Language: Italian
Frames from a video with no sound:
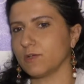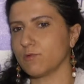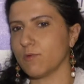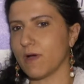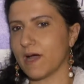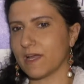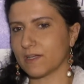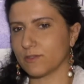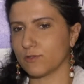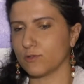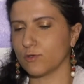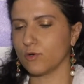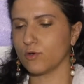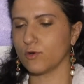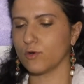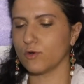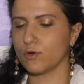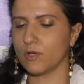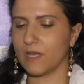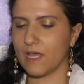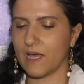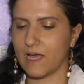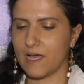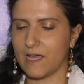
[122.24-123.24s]

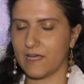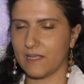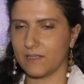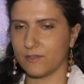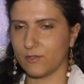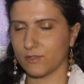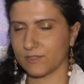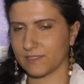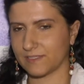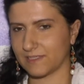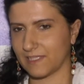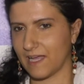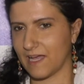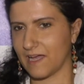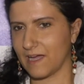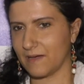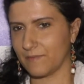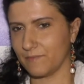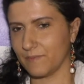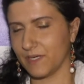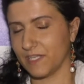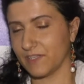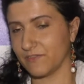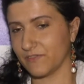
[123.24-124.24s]
riguardo la
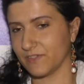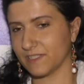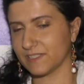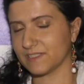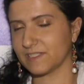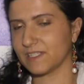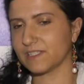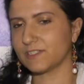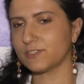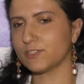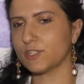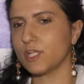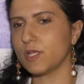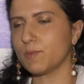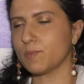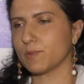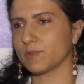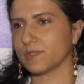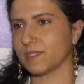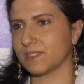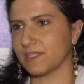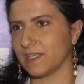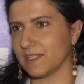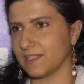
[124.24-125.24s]
nostra manifestazione
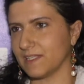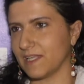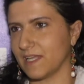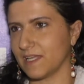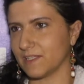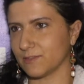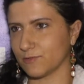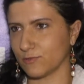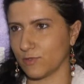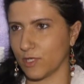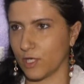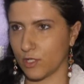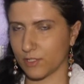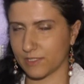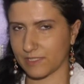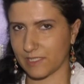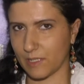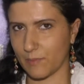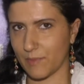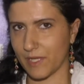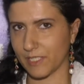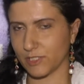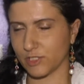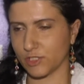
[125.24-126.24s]
potete andare sulla
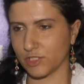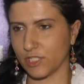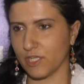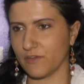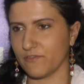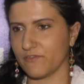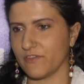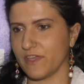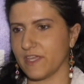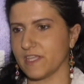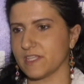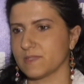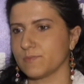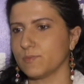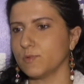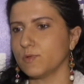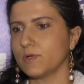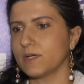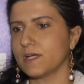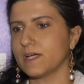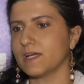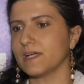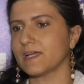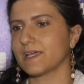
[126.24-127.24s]
nostra pagina
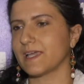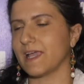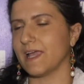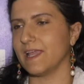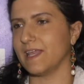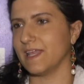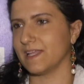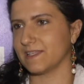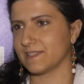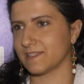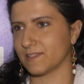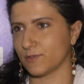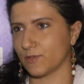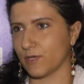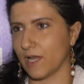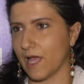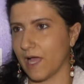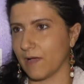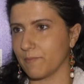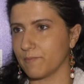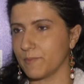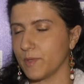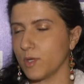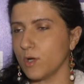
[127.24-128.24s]
Facebook che è
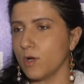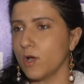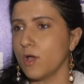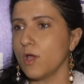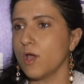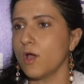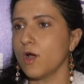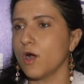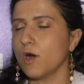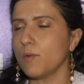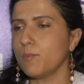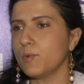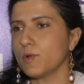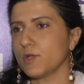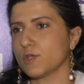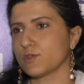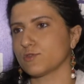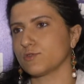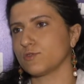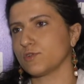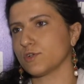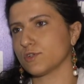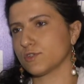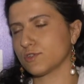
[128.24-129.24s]
l'Astrolabio oppure
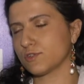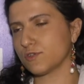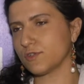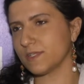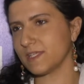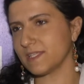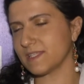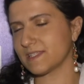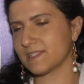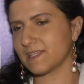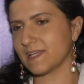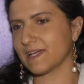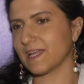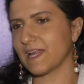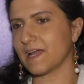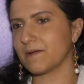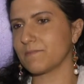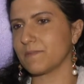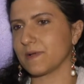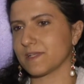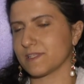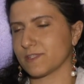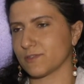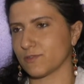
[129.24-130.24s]
sul nostro
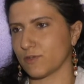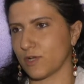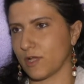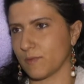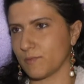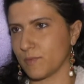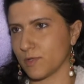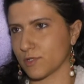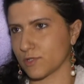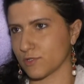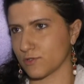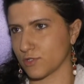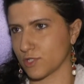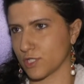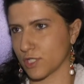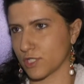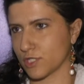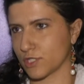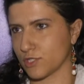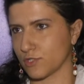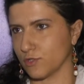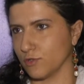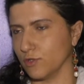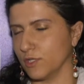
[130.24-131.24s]
Instagram Astrolabio
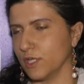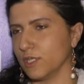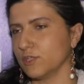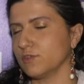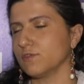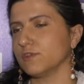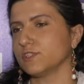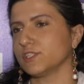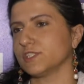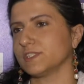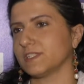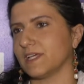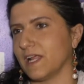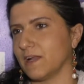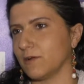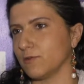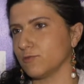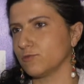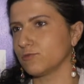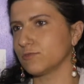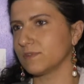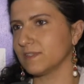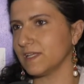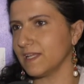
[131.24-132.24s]
Associazione dove ci
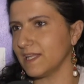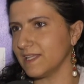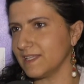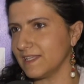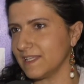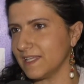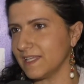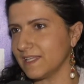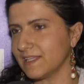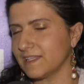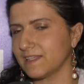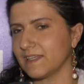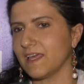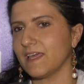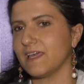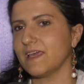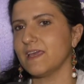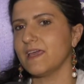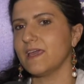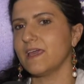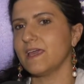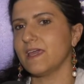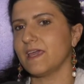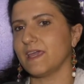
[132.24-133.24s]
saranno tutte le dritte
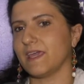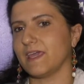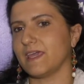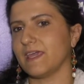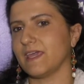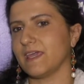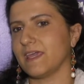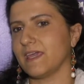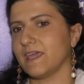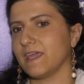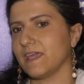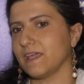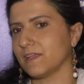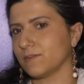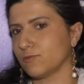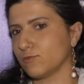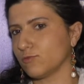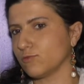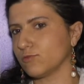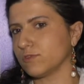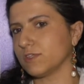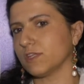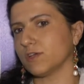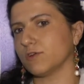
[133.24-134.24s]
e
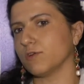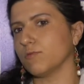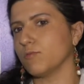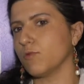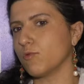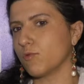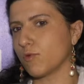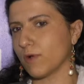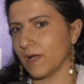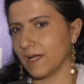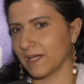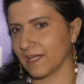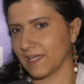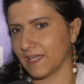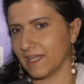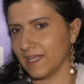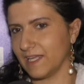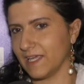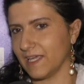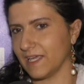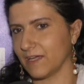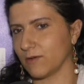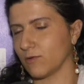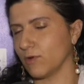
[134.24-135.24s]
tutti comunque anche
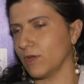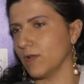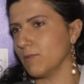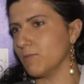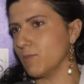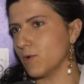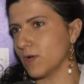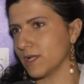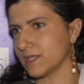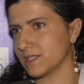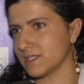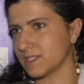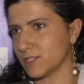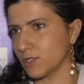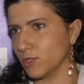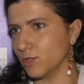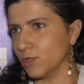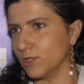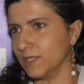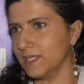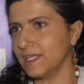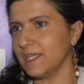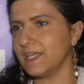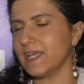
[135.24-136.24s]
le
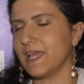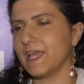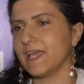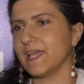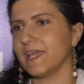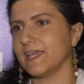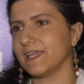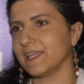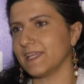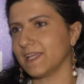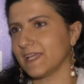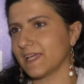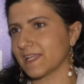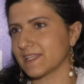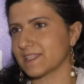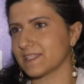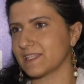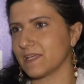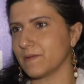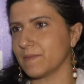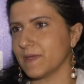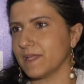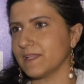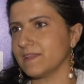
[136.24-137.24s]
collaborazioni e i
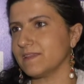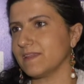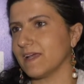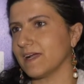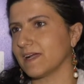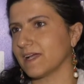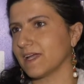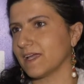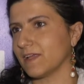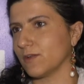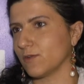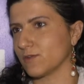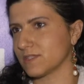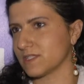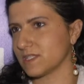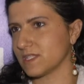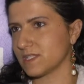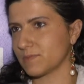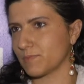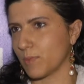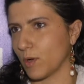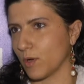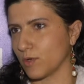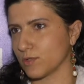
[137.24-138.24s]
ringraziamenti anche ai nostri
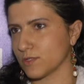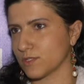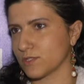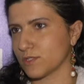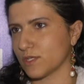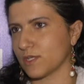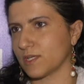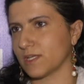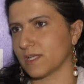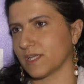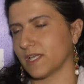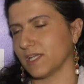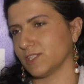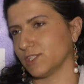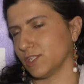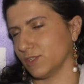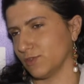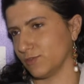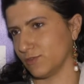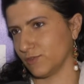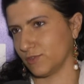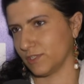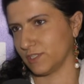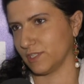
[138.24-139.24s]
sponsor che ci
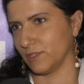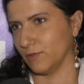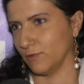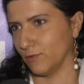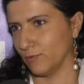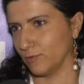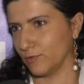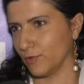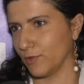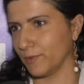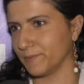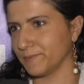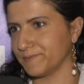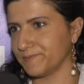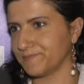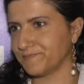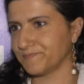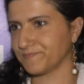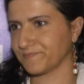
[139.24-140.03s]
hanno sostenuto.